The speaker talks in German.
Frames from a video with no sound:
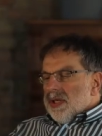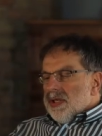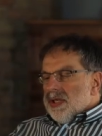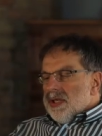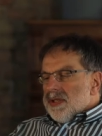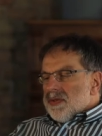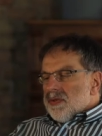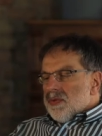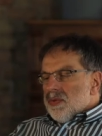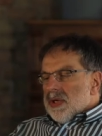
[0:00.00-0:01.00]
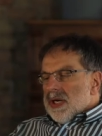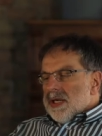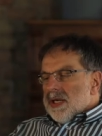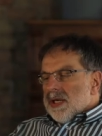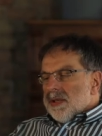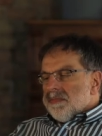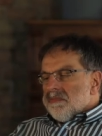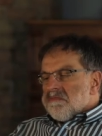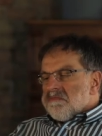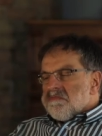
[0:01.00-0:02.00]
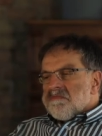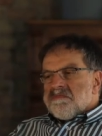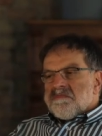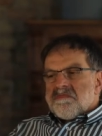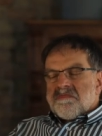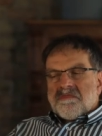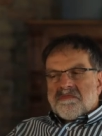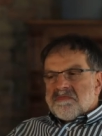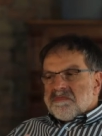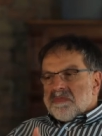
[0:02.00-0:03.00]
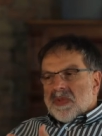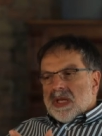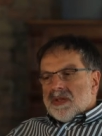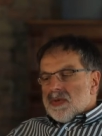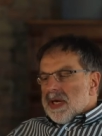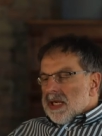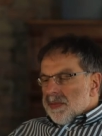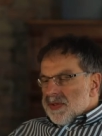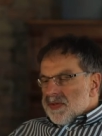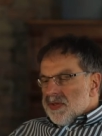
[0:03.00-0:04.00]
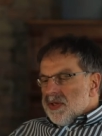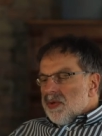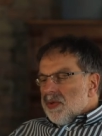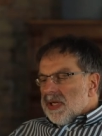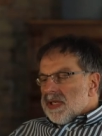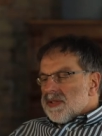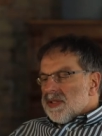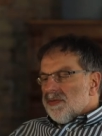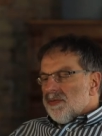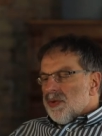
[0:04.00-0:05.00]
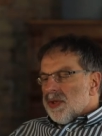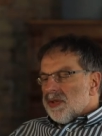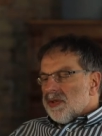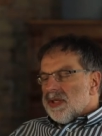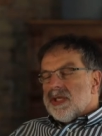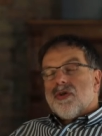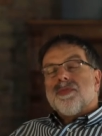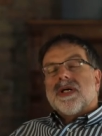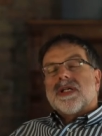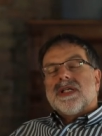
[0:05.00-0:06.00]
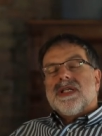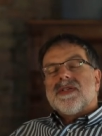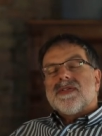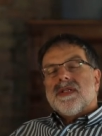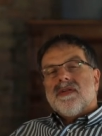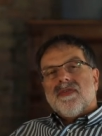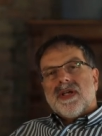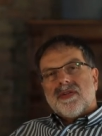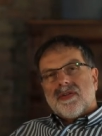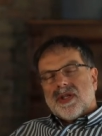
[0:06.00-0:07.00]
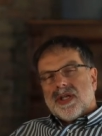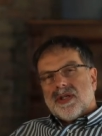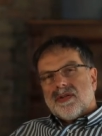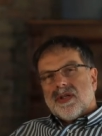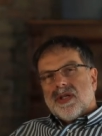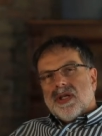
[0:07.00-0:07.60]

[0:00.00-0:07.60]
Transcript: die zu einer, hm, zu einer Beziehung letztlich führt, die über Krisen hinwegträgt.